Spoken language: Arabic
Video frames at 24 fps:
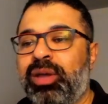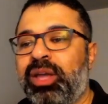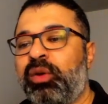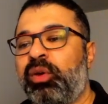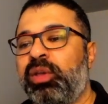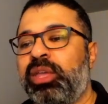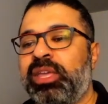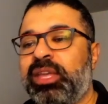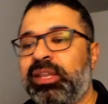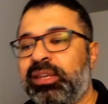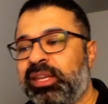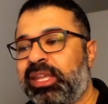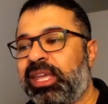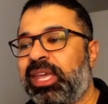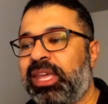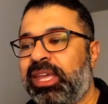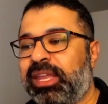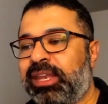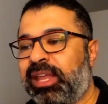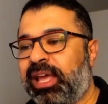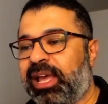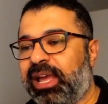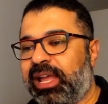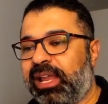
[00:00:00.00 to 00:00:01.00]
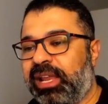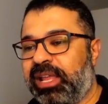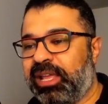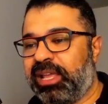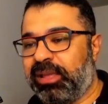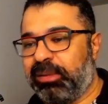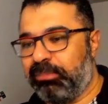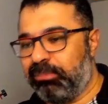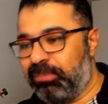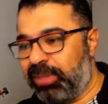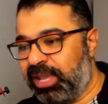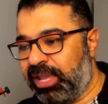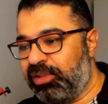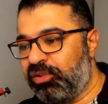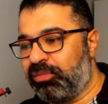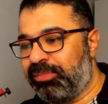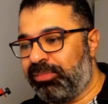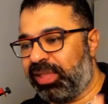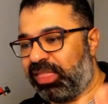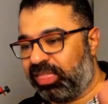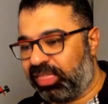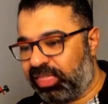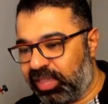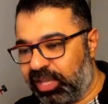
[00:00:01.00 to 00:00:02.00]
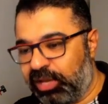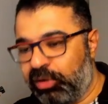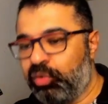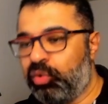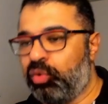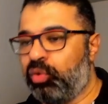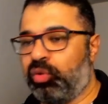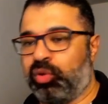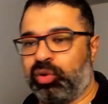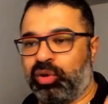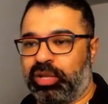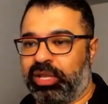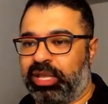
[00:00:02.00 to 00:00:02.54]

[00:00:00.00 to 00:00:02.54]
اويا كان على ما يمثله